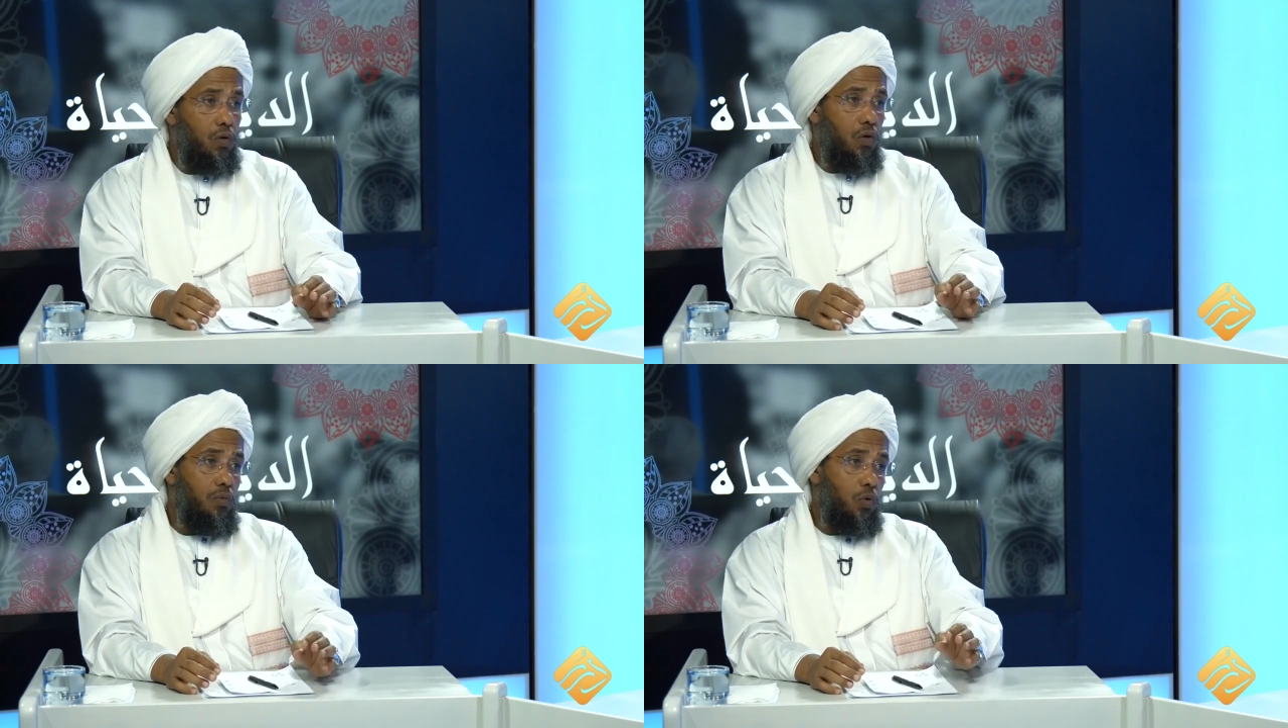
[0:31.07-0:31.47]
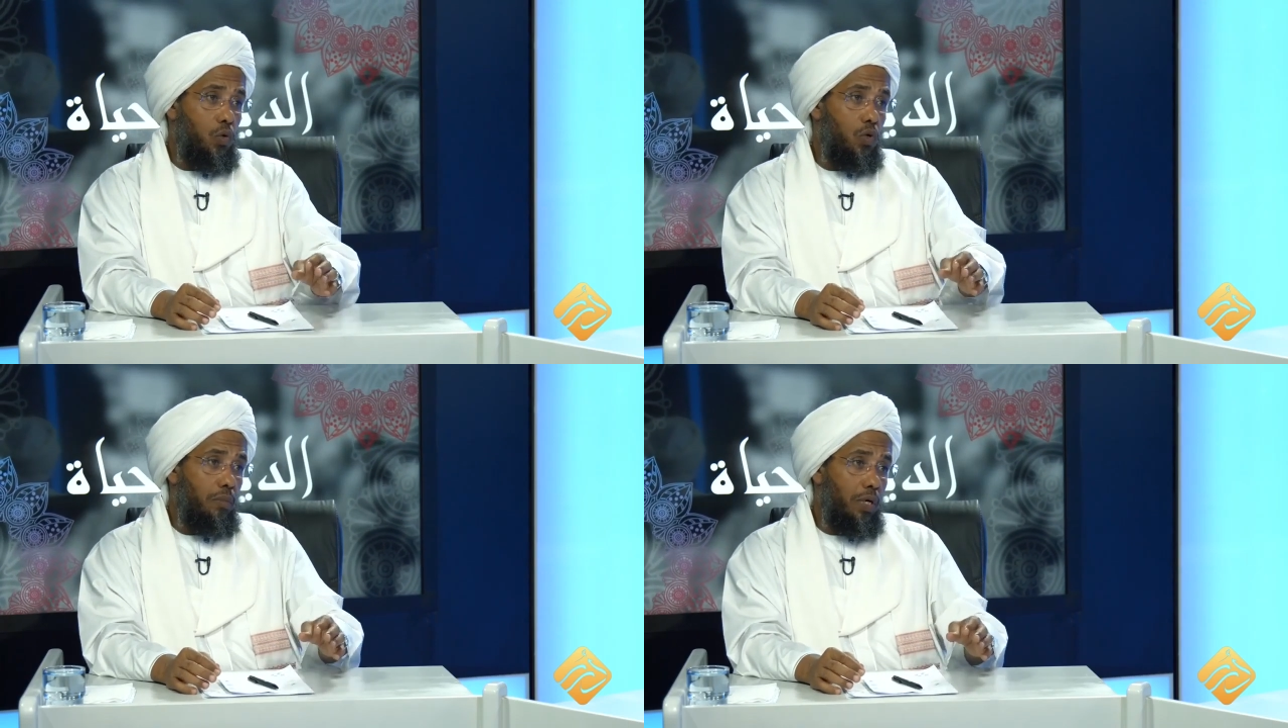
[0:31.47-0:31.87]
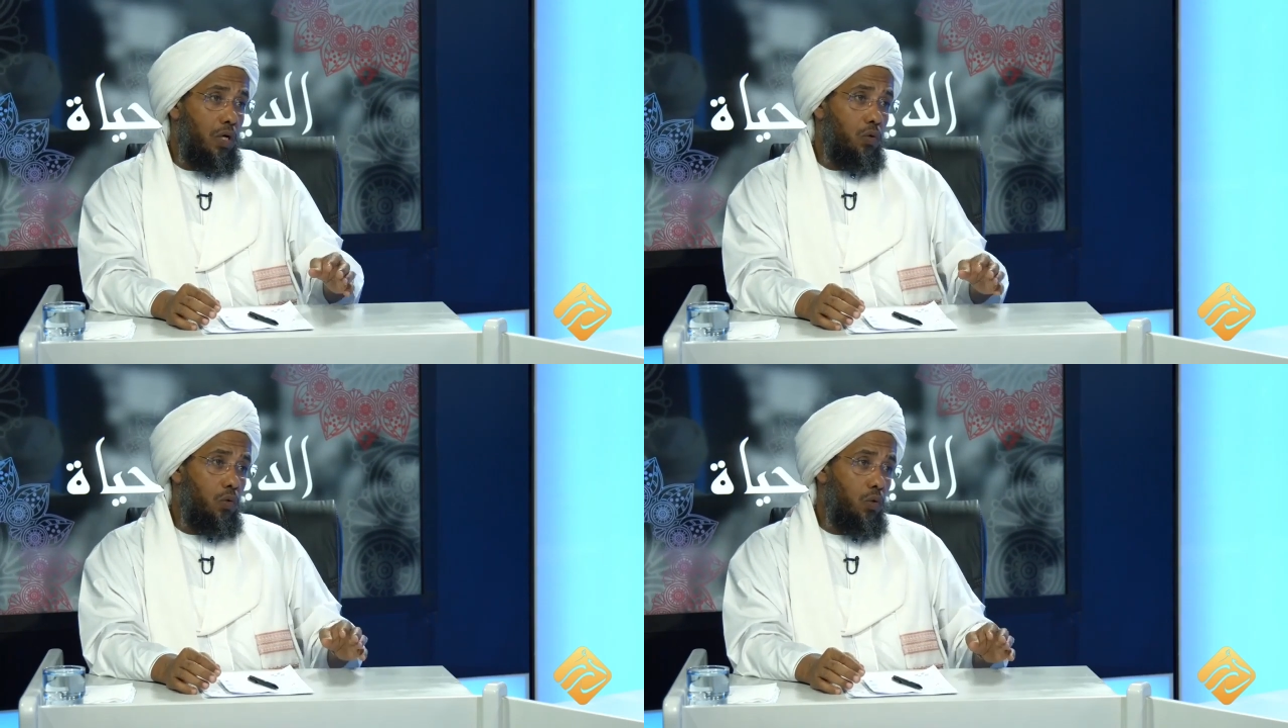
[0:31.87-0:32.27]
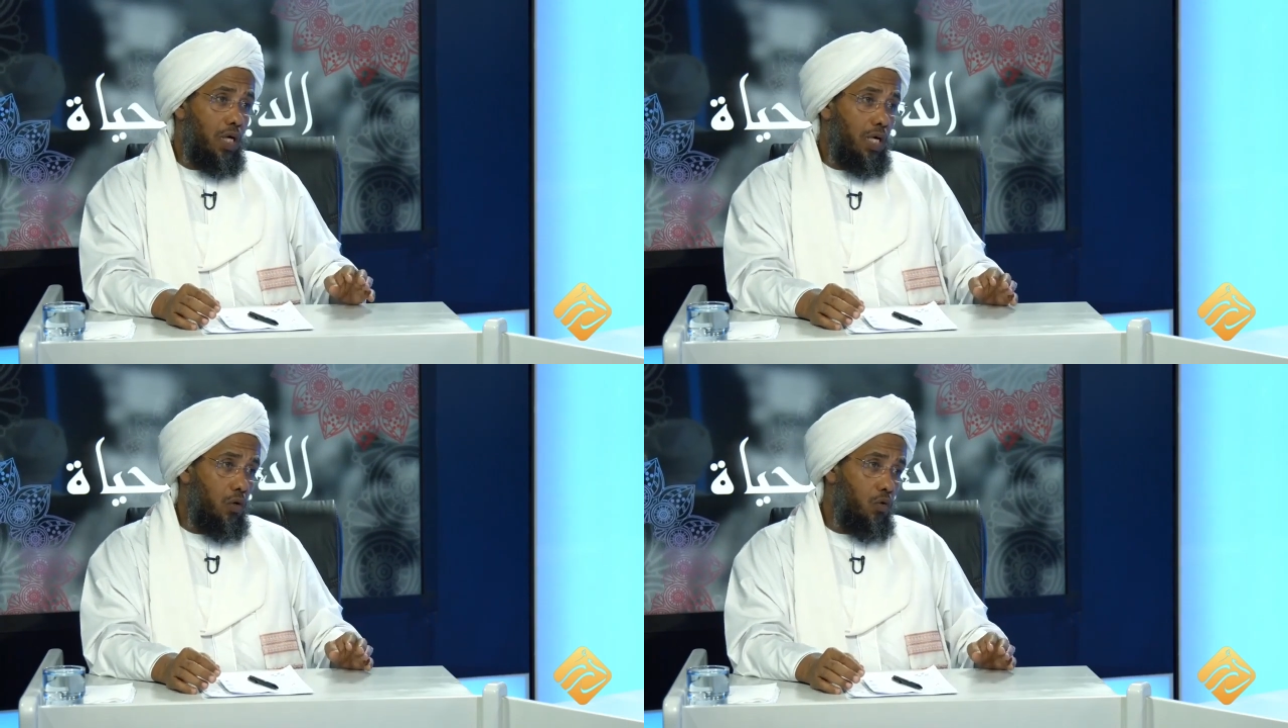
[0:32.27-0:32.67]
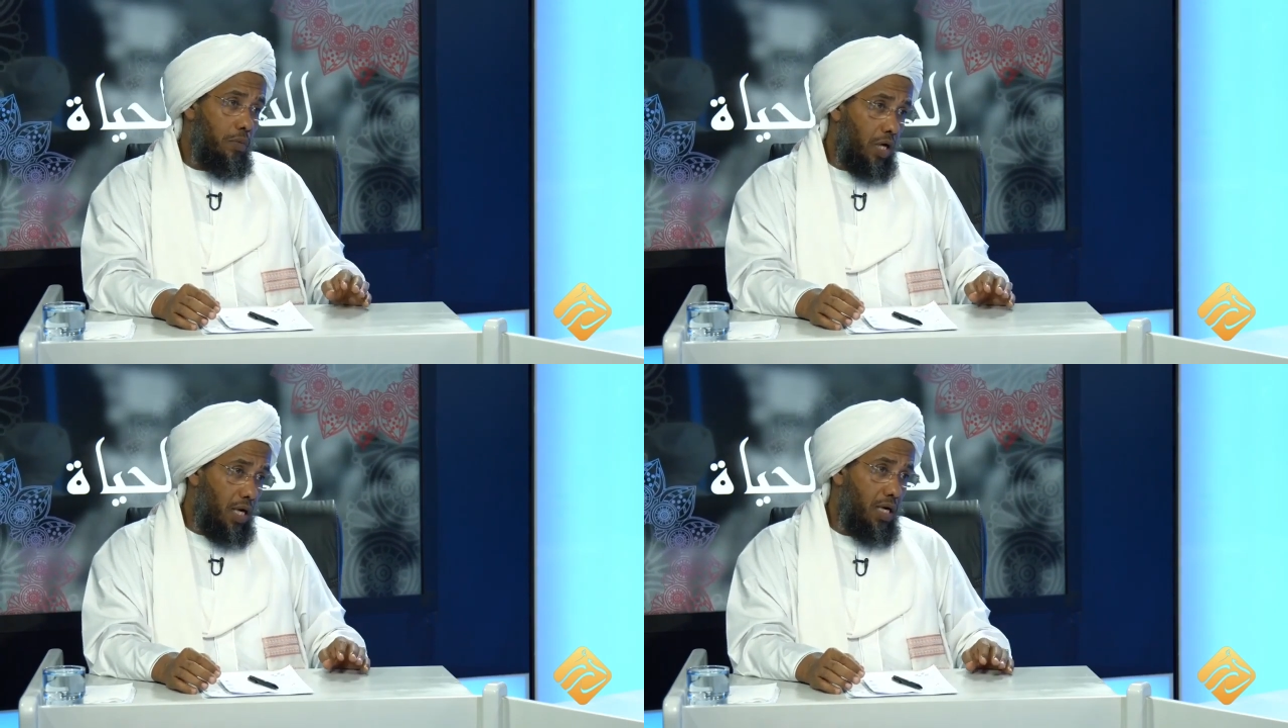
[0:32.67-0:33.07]
وهم العلماء
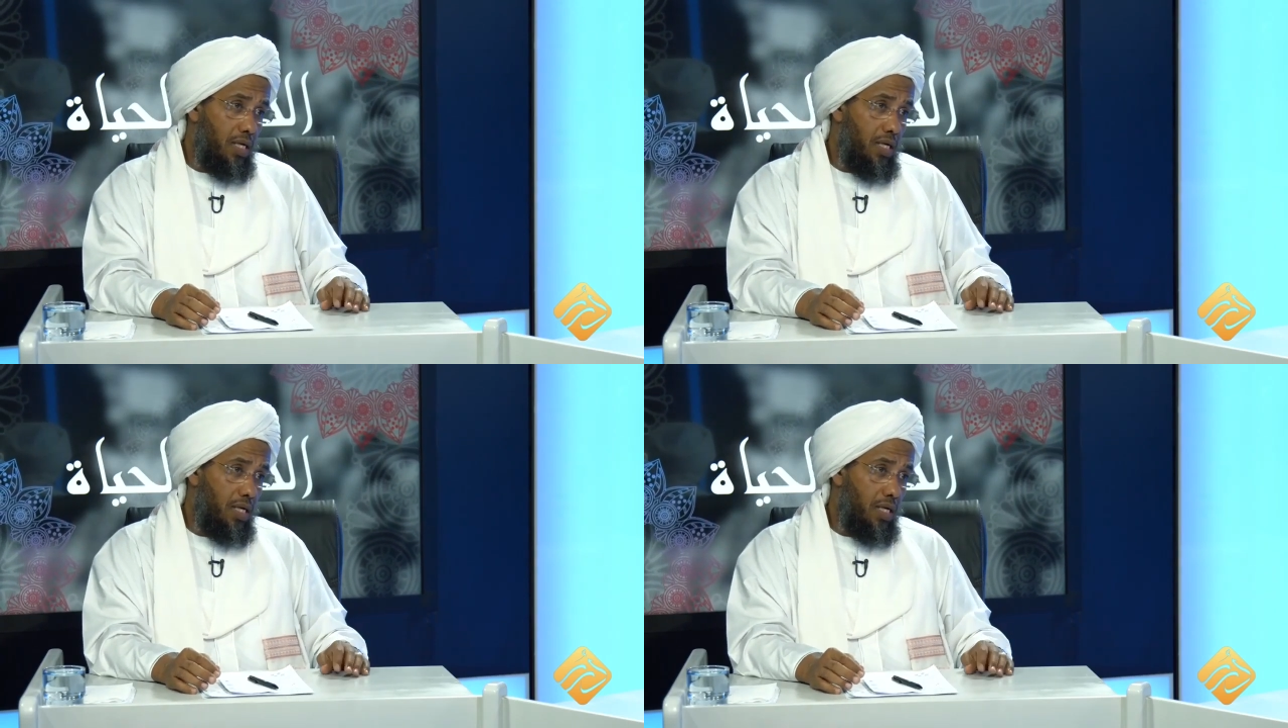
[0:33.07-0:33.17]
والأمراء